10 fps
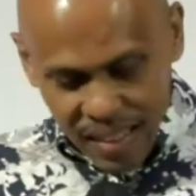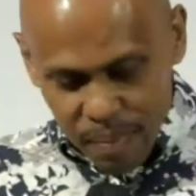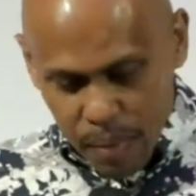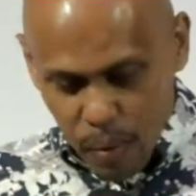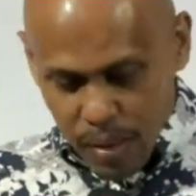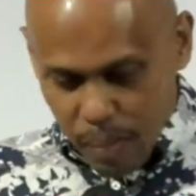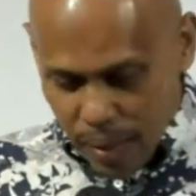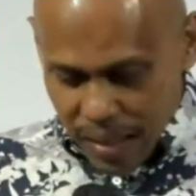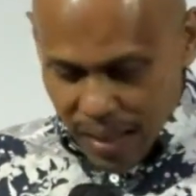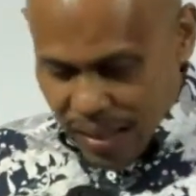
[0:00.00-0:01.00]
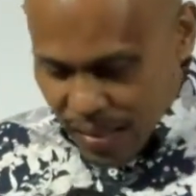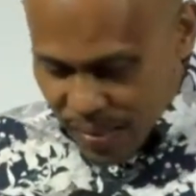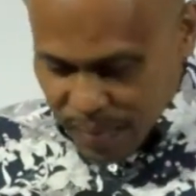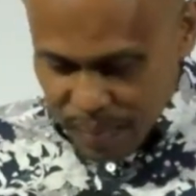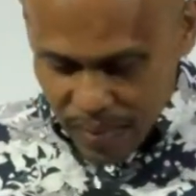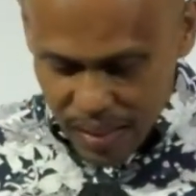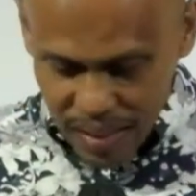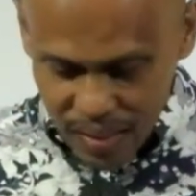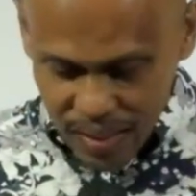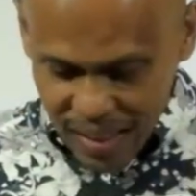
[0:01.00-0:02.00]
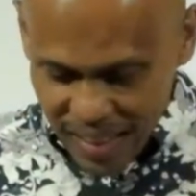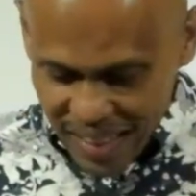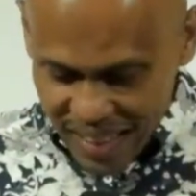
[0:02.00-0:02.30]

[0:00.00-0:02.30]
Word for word: Baunya beda langsung. Oke. Okay.